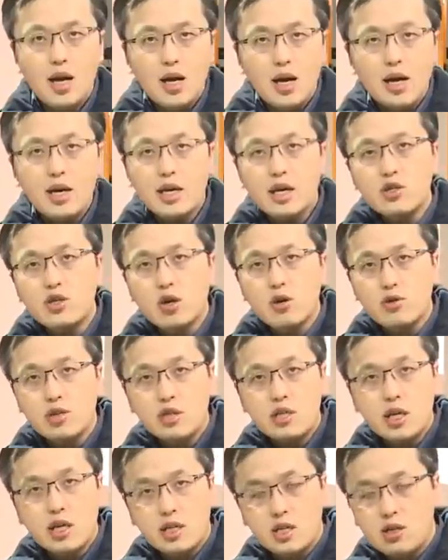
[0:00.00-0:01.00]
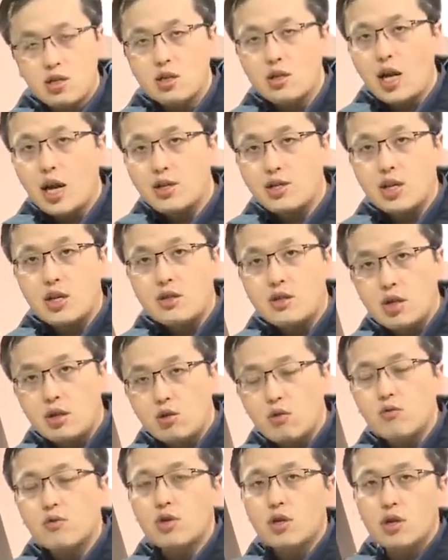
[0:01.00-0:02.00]
二零一九世界新车大展，电
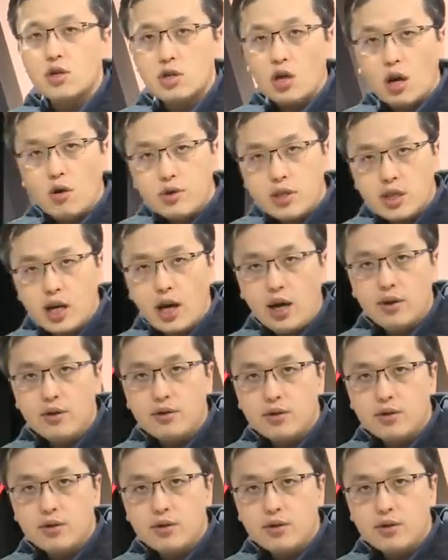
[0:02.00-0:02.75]
动车超级夯。